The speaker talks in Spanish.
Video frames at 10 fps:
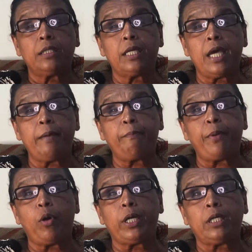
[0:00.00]

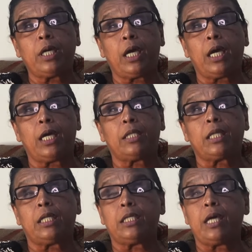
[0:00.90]
tiempo en que
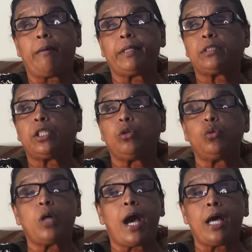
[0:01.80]
tenía
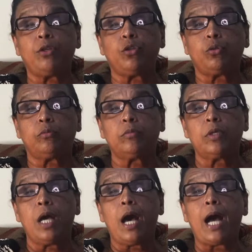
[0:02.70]
21 años
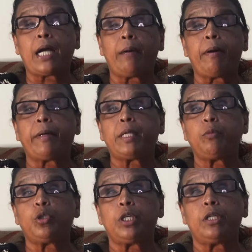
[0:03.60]
Acababa de
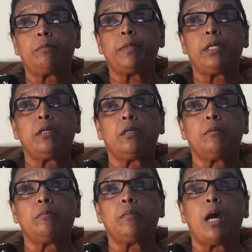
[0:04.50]
morir
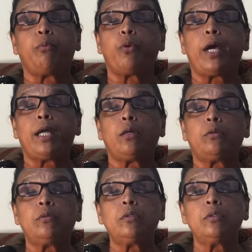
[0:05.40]
mi, abuelo,